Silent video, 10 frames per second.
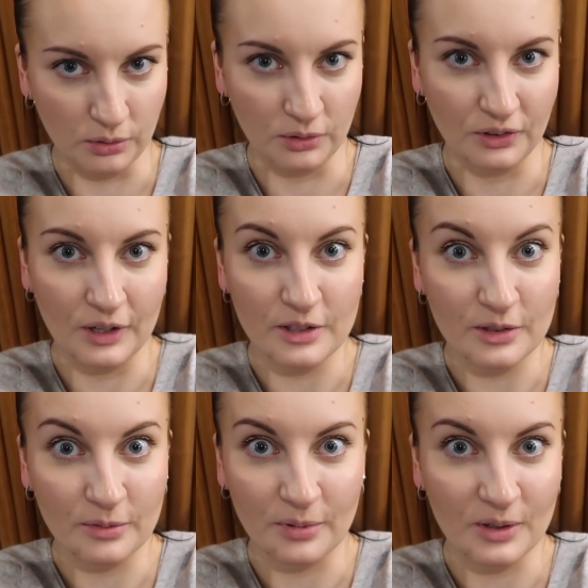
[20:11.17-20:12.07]
Тут у нас
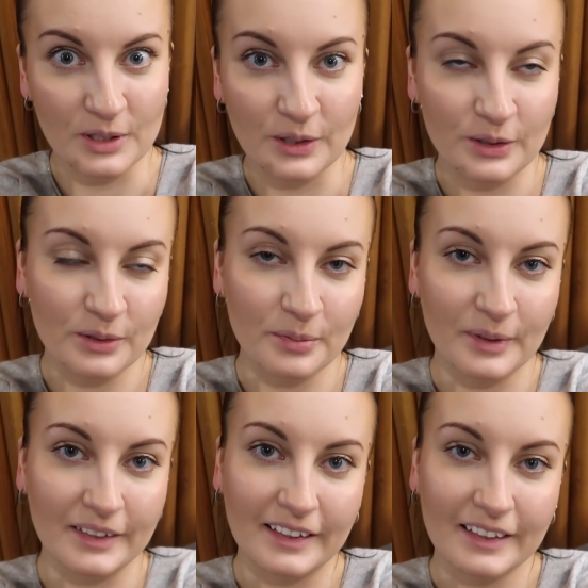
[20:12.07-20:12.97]
ну просто
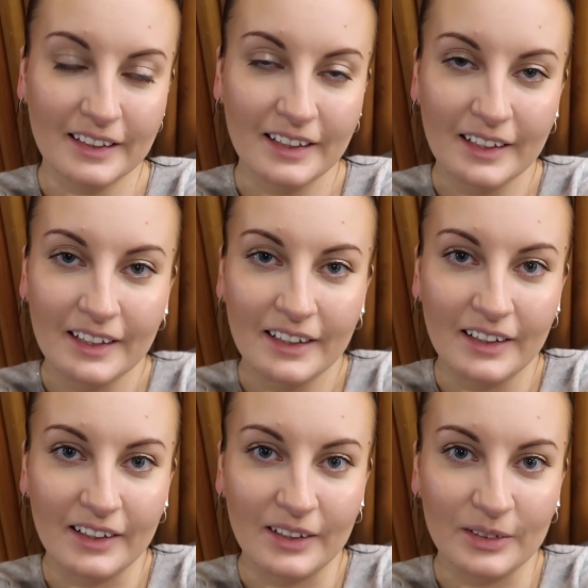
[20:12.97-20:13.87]
супер день.
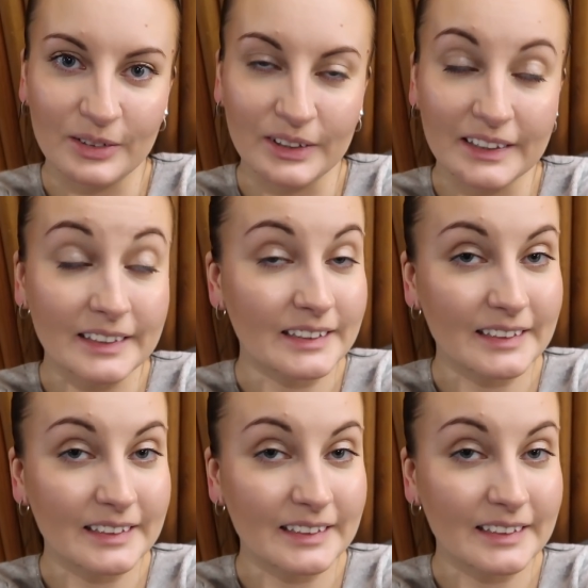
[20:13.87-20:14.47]
А вот.